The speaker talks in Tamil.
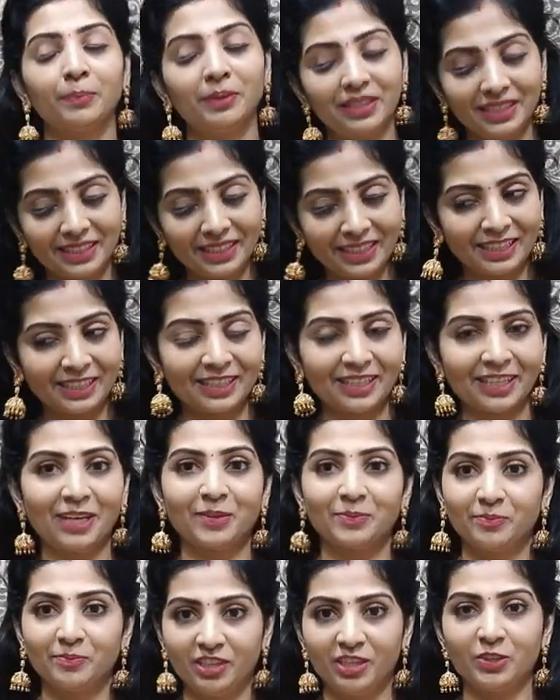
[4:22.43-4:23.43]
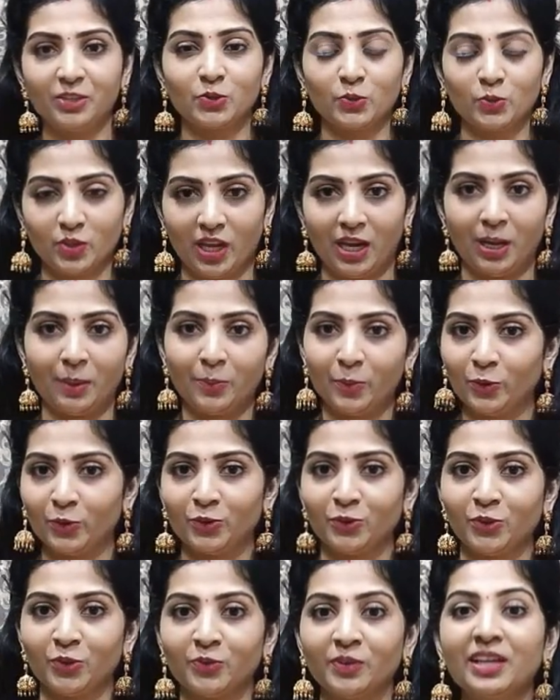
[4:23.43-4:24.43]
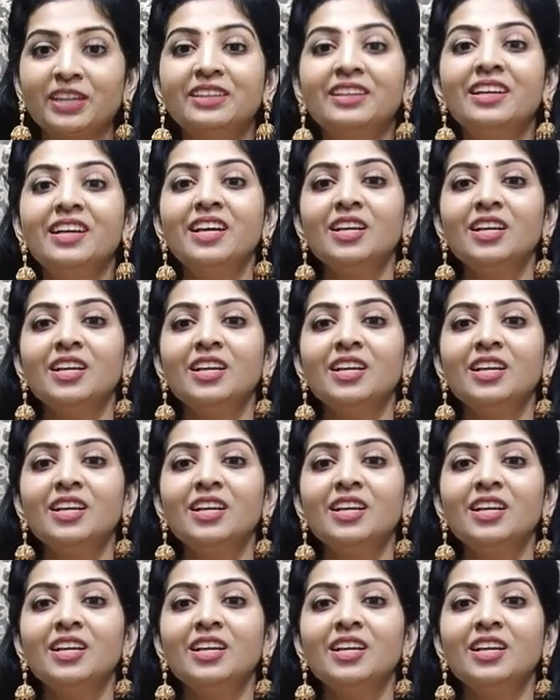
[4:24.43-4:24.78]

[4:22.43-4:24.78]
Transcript: பண்ணிட்டே இருக்கேன் வெரி சூன் நல்லா போட்டுட்டு வருவேன்